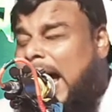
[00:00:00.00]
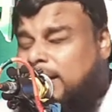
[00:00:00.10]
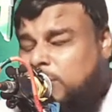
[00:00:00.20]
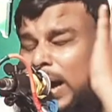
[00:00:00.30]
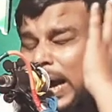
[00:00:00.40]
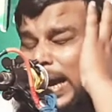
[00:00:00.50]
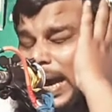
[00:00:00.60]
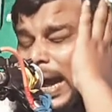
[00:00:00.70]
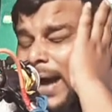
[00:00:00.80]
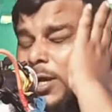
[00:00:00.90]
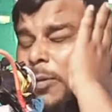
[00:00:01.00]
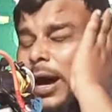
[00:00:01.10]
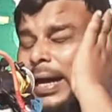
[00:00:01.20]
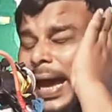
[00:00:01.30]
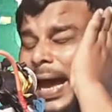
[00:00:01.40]
জোয়ানেরা
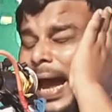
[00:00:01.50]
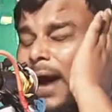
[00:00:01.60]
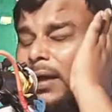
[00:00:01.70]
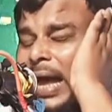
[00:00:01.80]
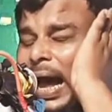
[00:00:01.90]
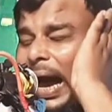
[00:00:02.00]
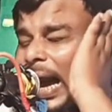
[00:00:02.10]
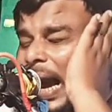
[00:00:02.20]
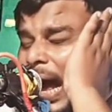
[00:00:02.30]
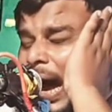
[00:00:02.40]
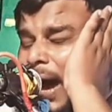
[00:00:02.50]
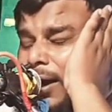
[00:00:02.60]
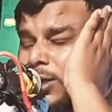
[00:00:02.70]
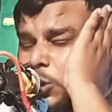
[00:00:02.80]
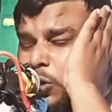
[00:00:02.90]
যুবকেরা আল্লাহ
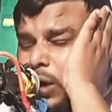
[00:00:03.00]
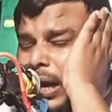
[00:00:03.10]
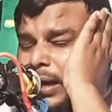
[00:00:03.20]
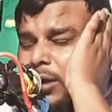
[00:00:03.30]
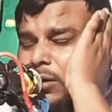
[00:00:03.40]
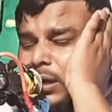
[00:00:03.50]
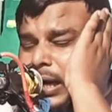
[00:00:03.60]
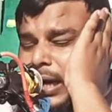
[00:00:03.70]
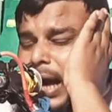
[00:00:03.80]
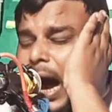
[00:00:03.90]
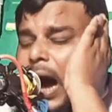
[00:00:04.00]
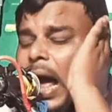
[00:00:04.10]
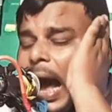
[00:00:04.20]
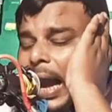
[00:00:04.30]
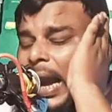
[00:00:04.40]
রসুলের কথাটা
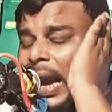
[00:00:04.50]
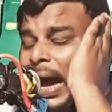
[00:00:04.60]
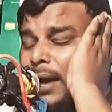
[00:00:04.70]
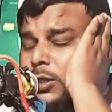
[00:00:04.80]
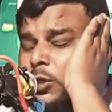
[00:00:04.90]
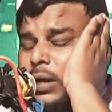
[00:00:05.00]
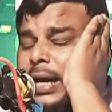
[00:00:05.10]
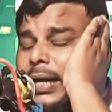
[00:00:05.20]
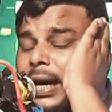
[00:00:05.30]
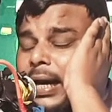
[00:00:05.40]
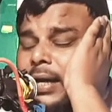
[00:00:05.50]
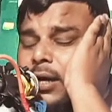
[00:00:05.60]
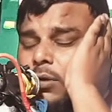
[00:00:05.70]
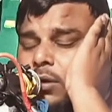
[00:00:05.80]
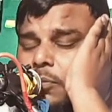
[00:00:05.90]
আল্লাহ রসুলের কানে
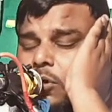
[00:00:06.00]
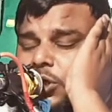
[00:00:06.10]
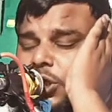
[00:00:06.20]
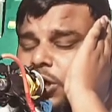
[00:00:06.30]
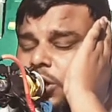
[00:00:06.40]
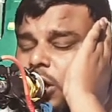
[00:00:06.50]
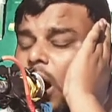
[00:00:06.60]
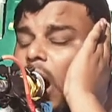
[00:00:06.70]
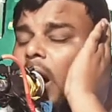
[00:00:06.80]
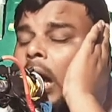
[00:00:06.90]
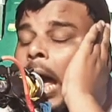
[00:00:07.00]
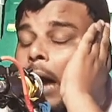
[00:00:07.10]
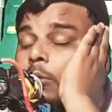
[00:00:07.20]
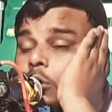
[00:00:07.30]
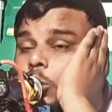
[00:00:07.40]
যখন পৌঁছে দিল
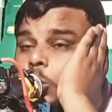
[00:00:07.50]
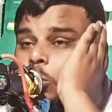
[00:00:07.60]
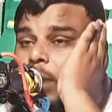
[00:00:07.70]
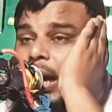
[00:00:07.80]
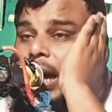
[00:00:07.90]
এমন সময়